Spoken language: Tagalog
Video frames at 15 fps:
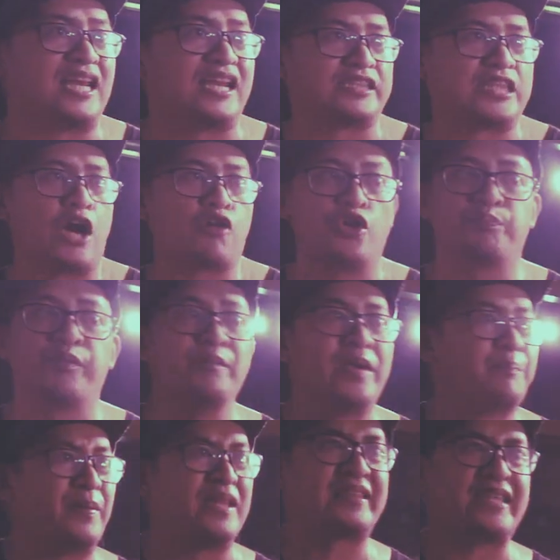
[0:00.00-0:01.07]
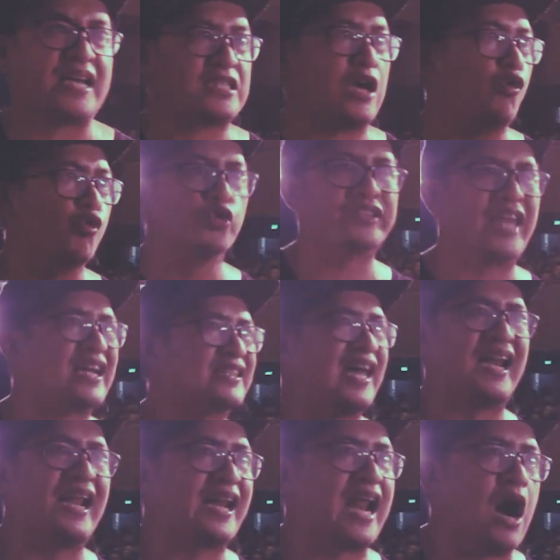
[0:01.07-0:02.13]
salita ko'y pumipinta sa utak
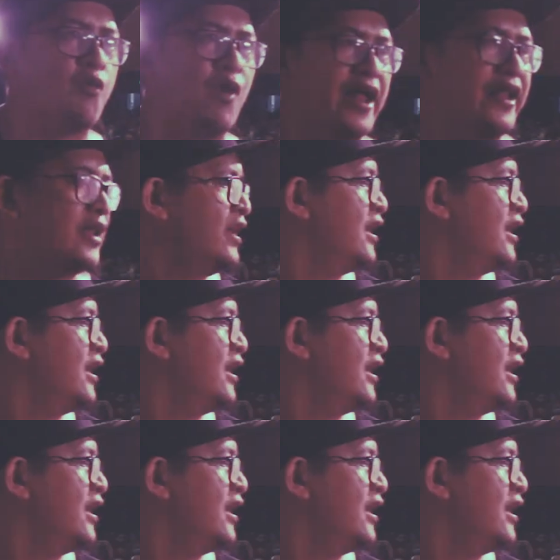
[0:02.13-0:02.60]
ng larawan.